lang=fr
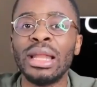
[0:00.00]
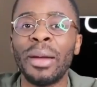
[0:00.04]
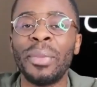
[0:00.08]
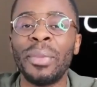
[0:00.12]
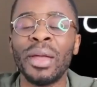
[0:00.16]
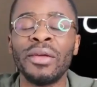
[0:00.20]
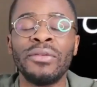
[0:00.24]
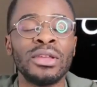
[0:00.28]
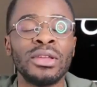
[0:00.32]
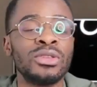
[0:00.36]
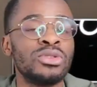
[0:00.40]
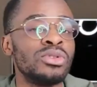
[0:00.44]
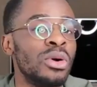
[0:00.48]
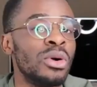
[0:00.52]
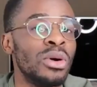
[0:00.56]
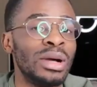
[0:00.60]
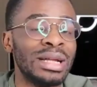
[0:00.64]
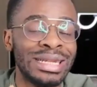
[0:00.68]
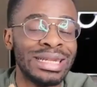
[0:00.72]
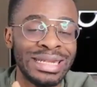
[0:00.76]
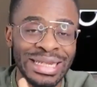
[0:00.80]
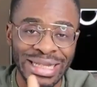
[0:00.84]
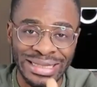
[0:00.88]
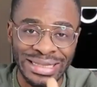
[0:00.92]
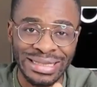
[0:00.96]
la
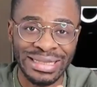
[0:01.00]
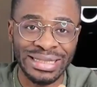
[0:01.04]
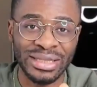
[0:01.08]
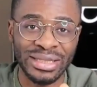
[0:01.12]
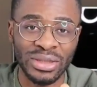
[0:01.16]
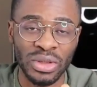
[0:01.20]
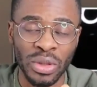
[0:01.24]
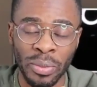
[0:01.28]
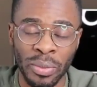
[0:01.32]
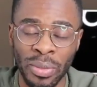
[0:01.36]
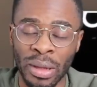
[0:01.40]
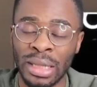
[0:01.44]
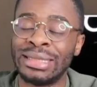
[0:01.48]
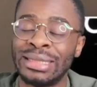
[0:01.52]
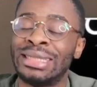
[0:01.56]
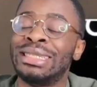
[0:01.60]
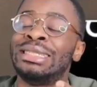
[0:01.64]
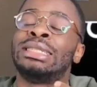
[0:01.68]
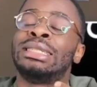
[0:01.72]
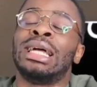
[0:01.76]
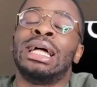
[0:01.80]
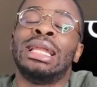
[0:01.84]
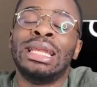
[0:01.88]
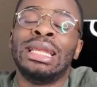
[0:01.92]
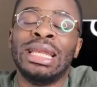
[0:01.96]
perfection n'existe pas.
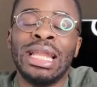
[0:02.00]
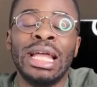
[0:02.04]
Déjà,